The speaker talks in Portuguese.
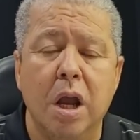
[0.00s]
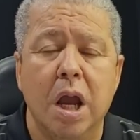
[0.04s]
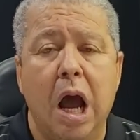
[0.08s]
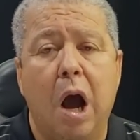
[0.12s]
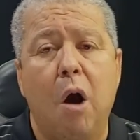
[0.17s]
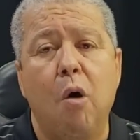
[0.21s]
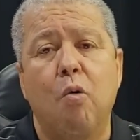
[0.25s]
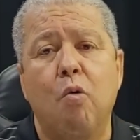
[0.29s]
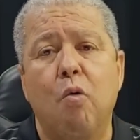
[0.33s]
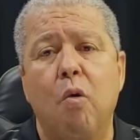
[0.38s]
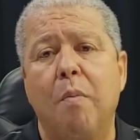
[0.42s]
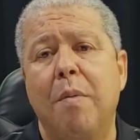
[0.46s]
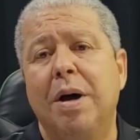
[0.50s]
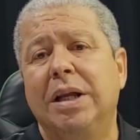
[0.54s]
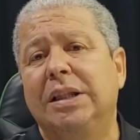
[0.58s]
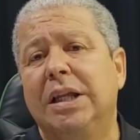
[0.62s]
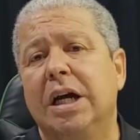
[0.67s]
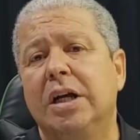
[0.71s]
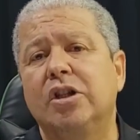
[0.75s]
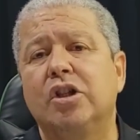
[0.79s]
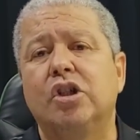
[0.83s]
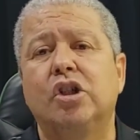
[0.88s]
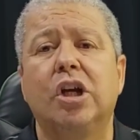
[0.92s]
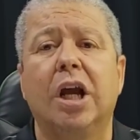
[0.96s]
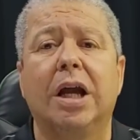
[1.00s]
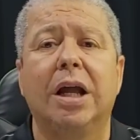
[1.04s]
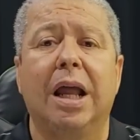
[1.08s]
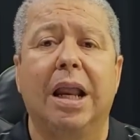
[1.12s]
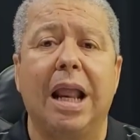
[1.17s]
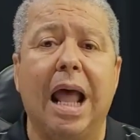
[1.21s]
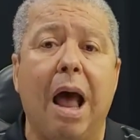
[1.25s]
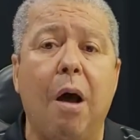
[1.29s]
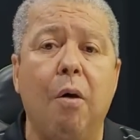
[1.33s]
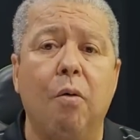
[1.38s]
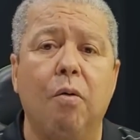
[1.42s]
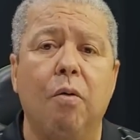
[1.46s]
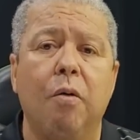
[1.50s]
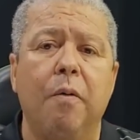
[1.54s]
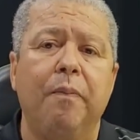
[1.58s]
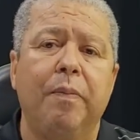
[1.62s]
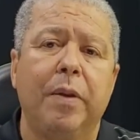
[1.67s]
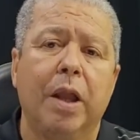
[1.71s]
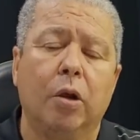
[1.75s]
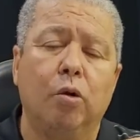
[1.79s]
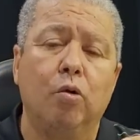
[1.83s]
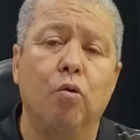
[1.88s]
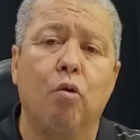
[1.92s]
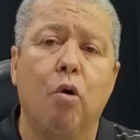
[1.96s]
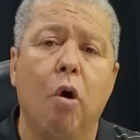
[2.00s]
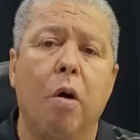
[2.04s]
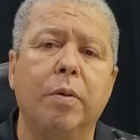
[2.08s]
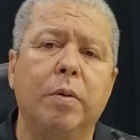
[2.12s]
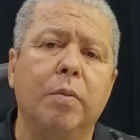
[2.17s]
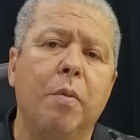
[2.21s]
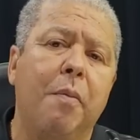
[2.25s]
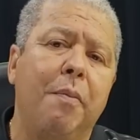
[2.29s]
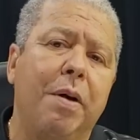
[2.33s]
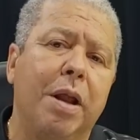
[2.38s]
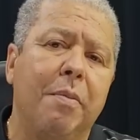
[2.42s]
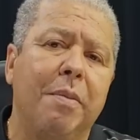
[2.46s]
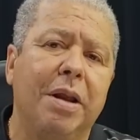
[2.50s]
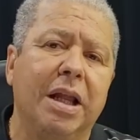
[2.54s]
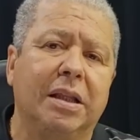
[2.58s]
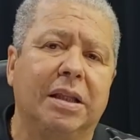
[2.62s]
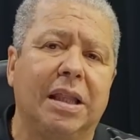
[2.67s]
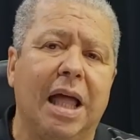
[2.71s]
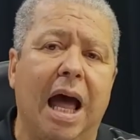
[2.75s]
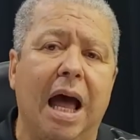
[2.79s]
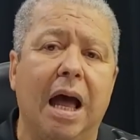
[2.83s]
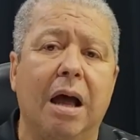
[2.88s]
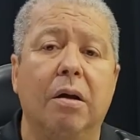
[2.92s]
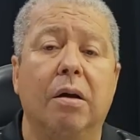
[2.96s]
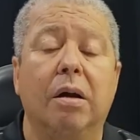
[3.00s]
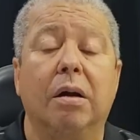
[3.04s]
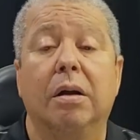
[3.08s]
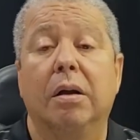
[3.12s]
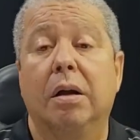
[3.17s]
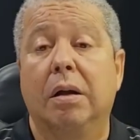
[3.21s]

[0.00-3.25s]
ao comandante-geral do Corpo de Bombeiro Militar,